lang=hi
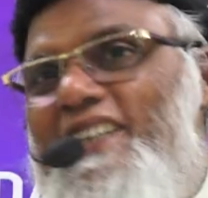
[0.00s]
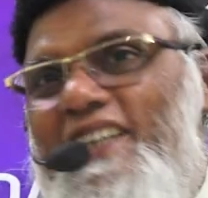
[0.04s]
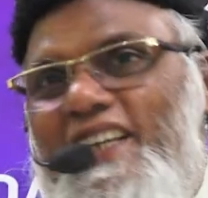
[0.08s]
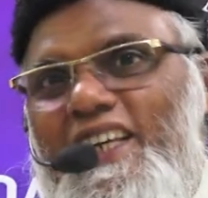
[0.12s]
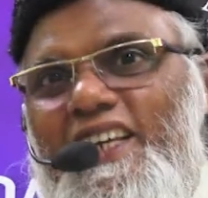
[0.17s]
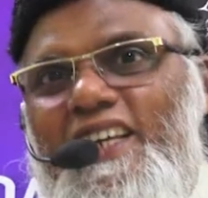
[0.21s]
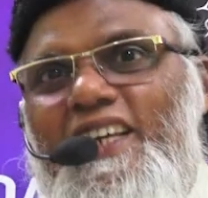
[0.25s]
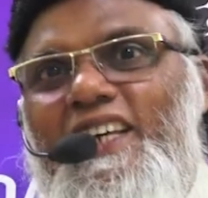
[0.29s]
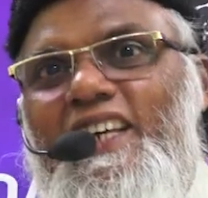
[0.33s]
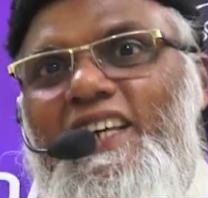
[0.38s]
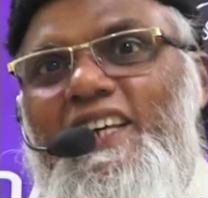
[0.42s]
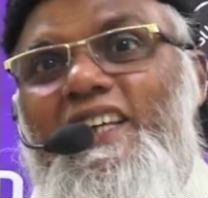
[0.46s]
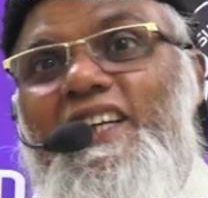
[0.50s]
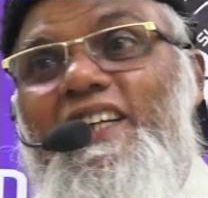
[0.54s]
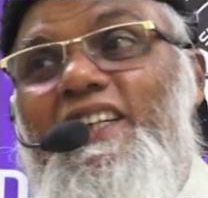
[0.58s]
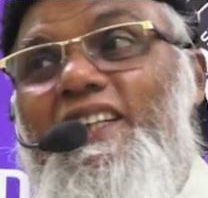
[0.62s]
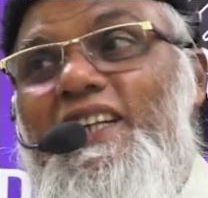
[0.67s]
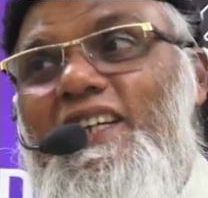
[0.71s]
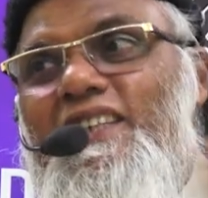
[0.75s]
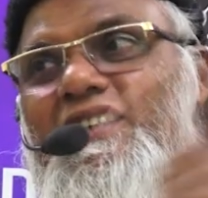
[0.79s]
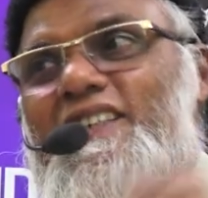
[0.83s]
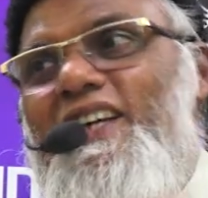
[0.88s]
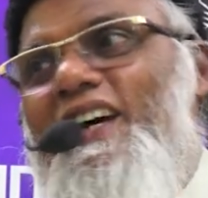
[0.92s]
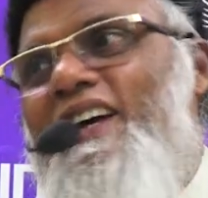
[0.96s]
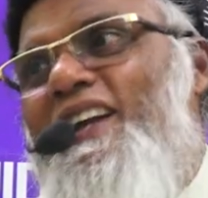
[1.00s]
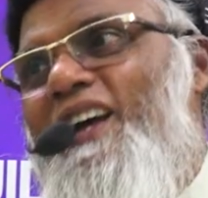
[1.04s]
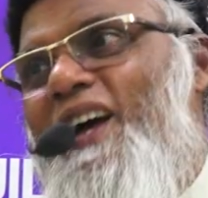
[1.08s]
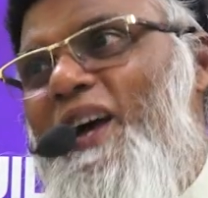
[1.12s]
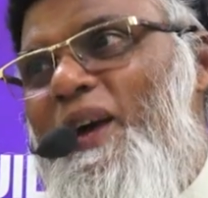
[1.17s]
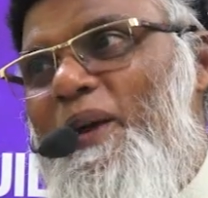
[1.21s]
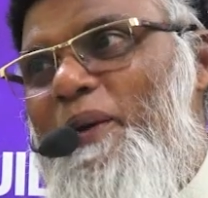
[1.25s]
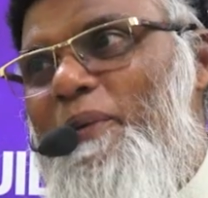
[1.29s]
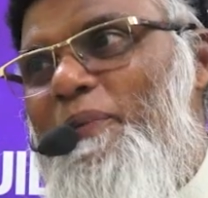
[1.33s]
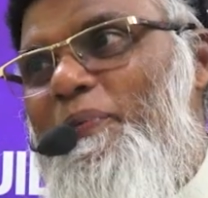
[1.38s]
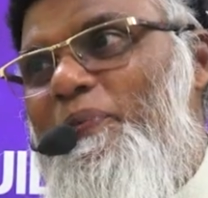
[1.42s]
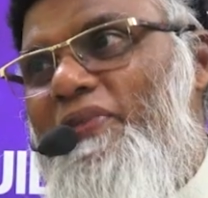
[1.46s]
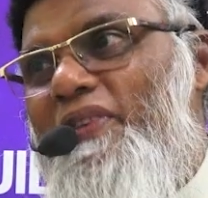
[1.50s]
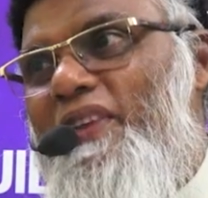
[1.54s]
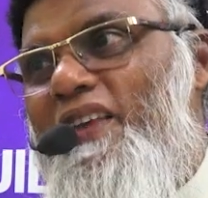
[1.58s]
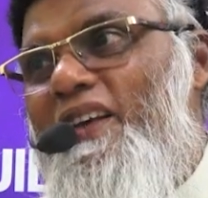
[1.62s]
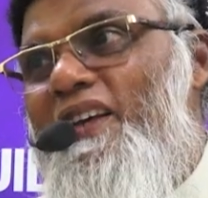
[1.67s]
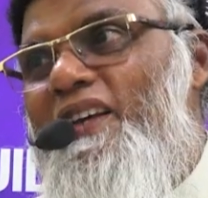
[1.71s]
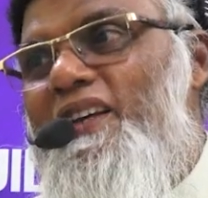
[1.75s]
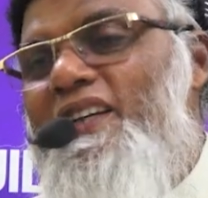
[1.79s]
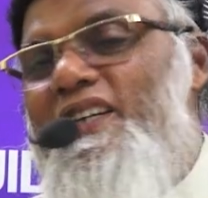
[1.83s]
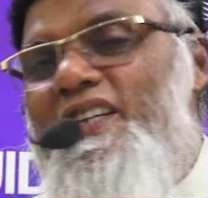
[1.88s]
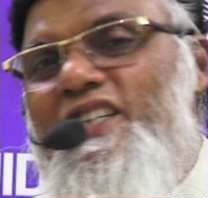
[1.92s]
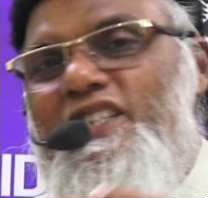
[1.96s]
ये ही किधर जा रहा है
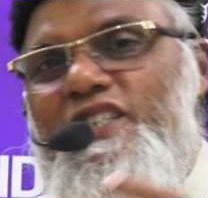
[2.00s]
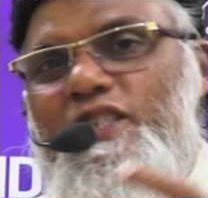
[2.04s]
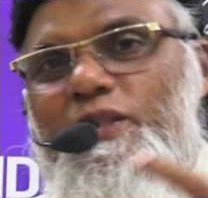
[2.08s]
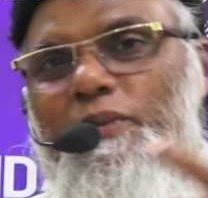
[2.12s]
कि